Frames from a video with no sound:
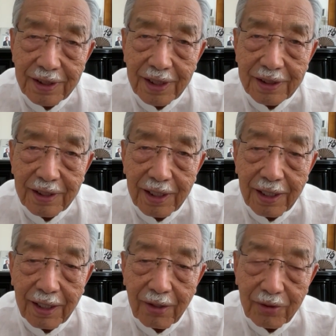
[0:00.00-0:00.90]
なって
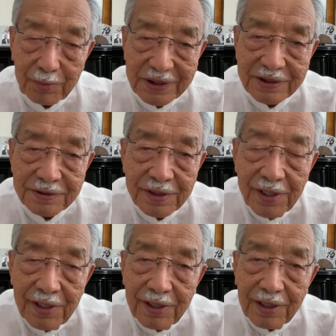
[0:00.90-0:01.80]
おります。
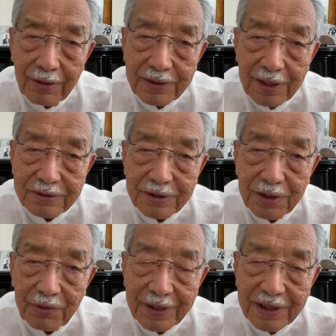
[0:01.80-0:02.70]

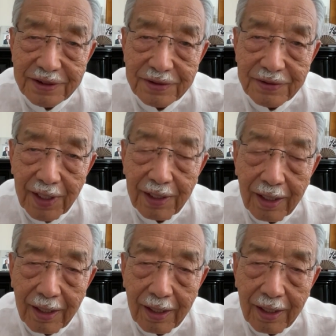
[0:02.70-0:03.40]
私はですね、